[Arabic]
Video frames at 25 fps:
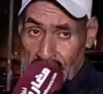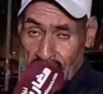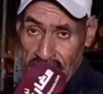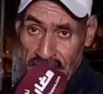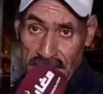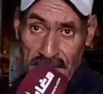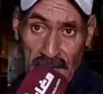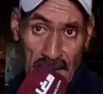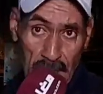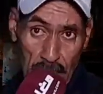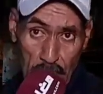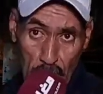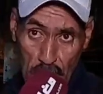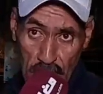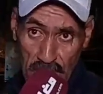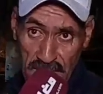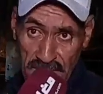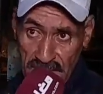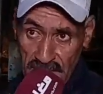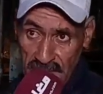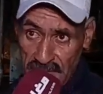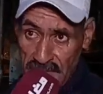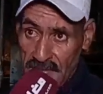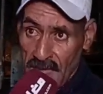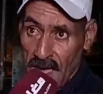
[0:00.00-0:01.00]
نطالبوا
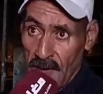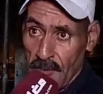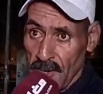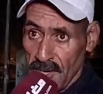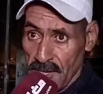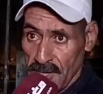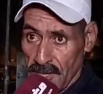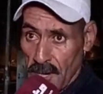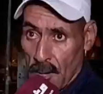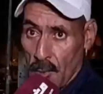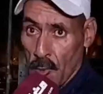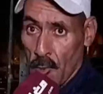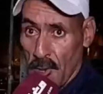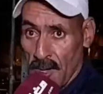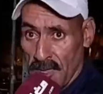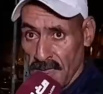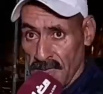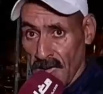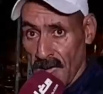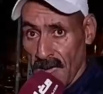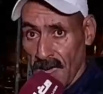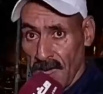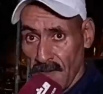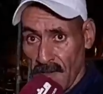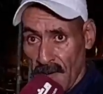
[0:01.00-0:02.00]
بسيدنا باش هو
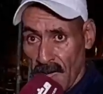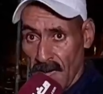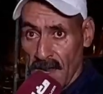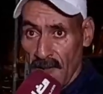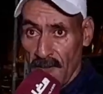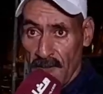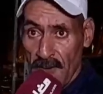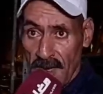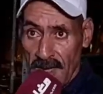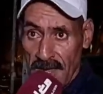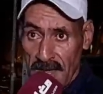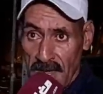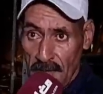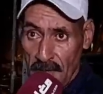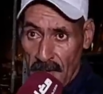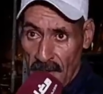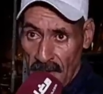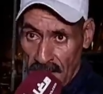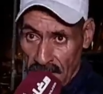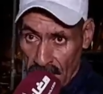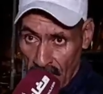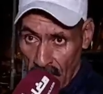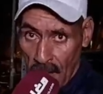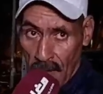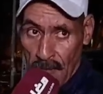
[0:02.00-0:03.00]
يتدخل معنا في هذه
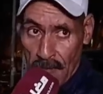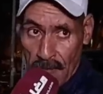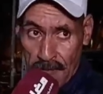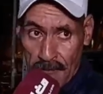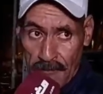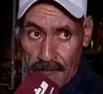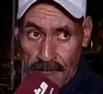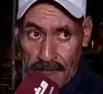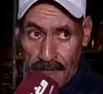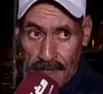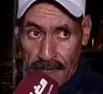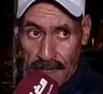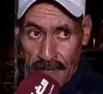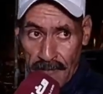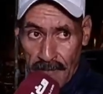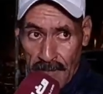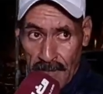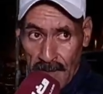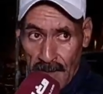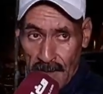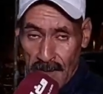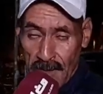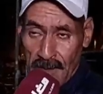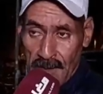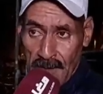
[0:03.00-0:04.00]
المحنه
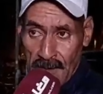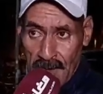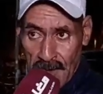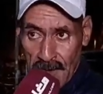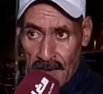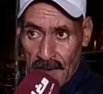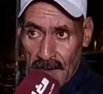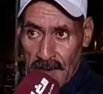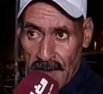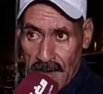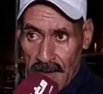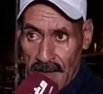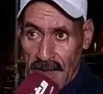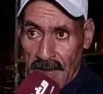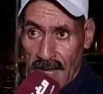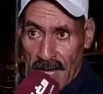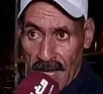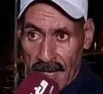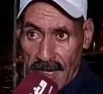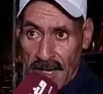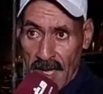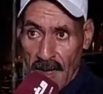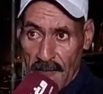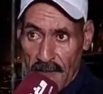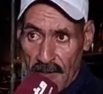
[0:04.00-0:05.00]
اللي
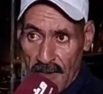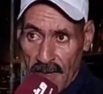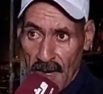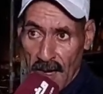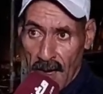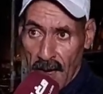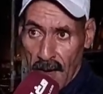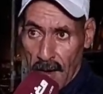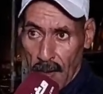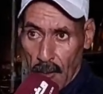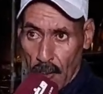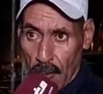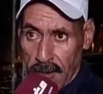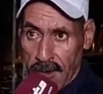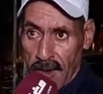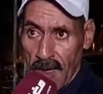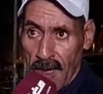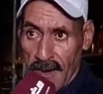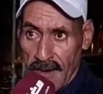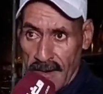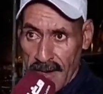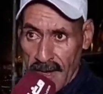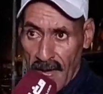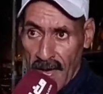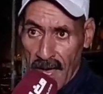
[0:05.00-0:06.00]
حنا فيها
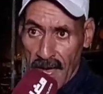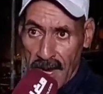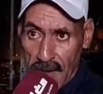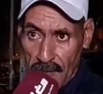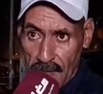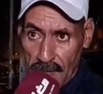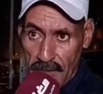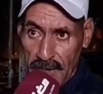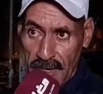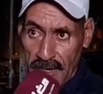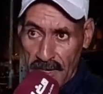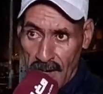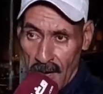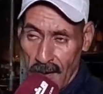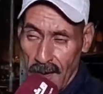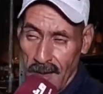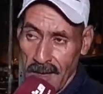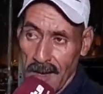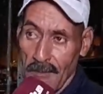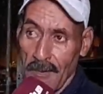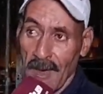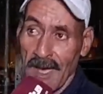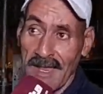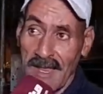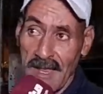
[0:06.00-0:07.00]
والله اللي عالم بينا
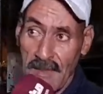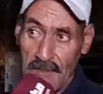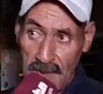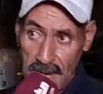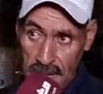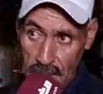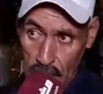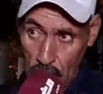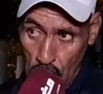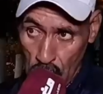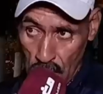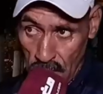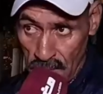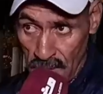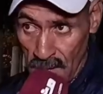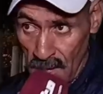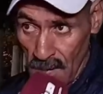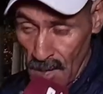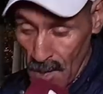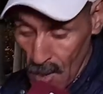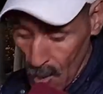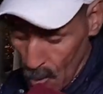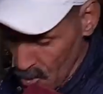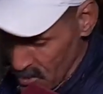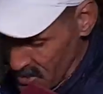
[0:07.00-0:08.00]
4 المليون
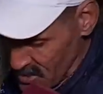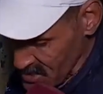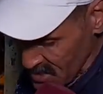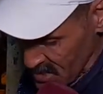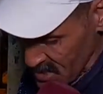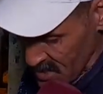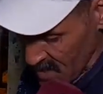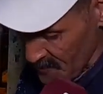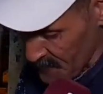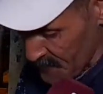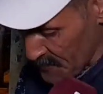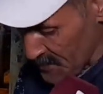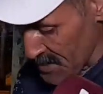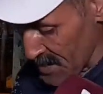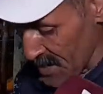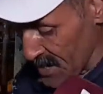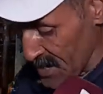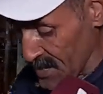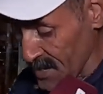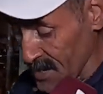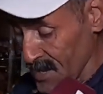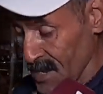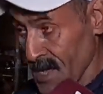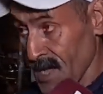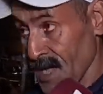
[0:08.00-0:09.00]
و الف
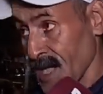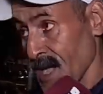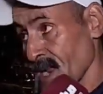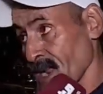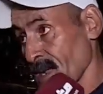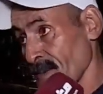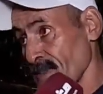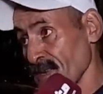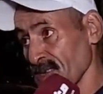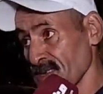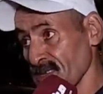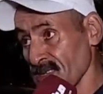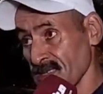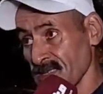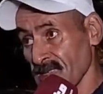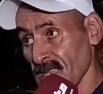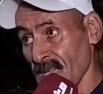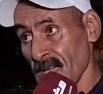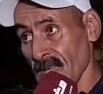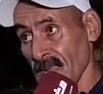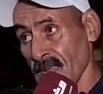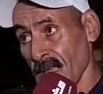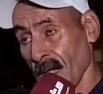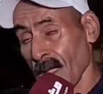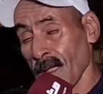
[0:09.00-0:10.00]
ريال راه ماشي
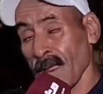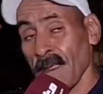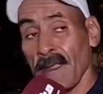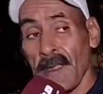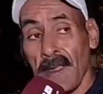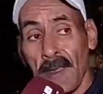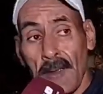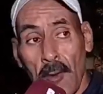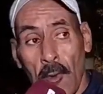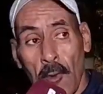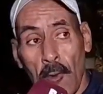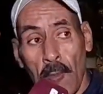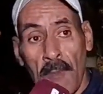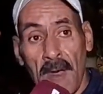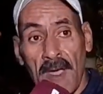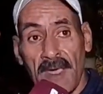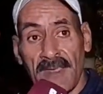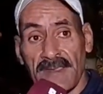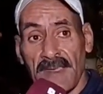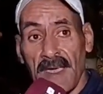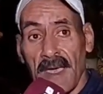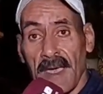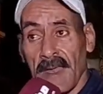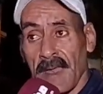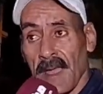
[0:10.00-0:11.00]
سهله
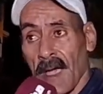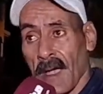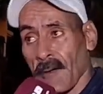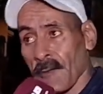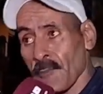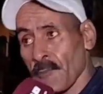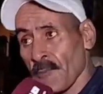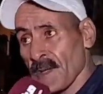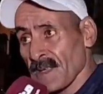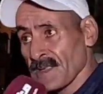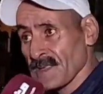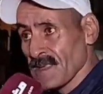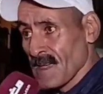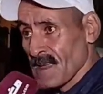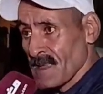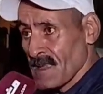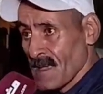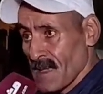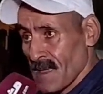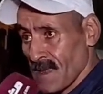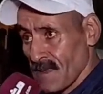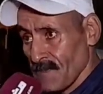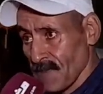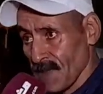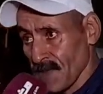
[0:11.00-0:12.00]
ومازال ومازال
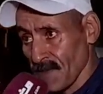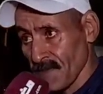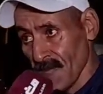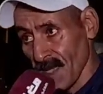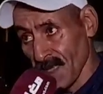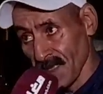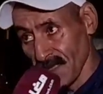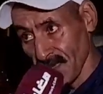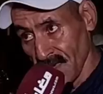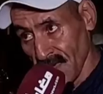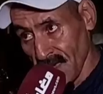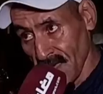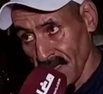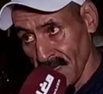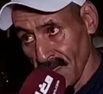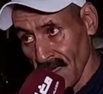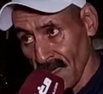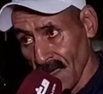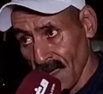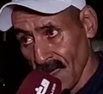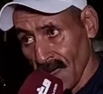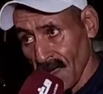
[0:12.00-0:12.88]
هل من مزيد